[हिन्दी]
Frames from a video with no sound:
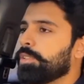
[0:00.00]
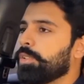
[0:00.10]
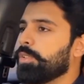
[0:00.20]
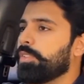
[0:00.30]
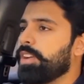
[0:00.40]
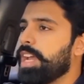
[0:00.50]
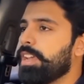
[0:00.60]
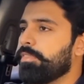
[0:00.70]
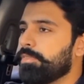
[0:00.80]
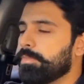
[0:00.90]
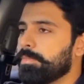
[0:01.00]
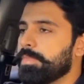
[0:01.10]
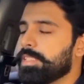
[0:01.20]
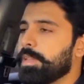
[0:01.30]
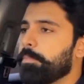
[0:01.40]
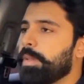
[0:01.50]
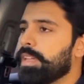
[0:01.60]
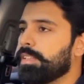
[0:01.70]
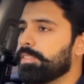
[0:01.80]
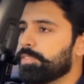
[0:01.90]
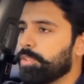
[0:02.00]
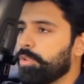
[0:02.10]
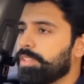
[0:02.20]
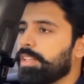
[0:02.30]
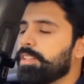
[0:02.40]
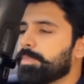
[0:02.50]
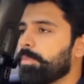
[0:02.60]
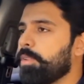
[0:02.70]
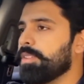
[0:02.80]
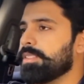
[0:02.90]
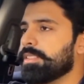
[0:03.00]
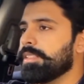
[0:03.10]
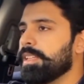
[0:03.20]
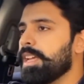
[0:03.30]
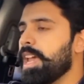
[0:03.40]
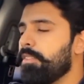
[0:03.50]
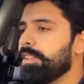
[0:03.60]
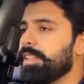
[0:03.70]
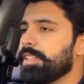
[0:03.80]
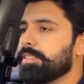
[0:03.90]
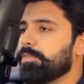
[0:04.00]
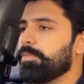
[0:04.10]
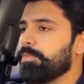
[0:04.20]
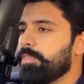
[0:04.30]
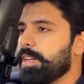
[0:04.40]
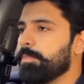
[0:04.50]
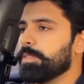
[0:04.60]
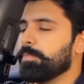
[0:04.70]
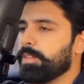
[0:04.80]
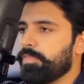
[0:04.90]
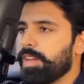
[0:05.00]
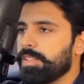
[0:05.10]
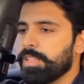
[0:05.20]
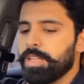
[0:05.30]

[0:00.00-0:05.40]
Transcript: तो ड्राइव इसके पिक थ्रोटल रिस्पॉन्स एवरीथिंग इज़ वेरी मच परफेक्ट